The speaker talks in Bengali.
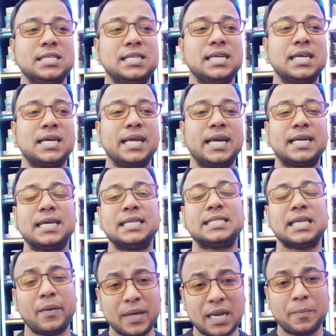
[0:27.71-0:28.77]
সেটার একটা
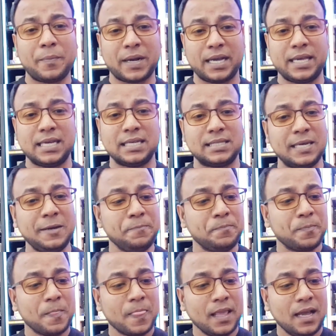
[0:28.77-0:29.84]
ঝামেলা পাকাই গেছে
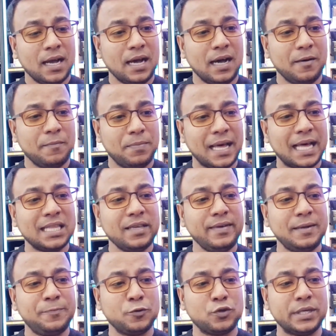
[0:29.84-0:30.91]

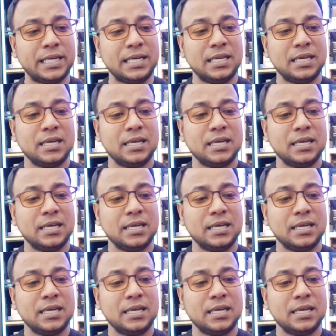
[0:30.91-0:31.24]
ভ্লাদিমির পুতিন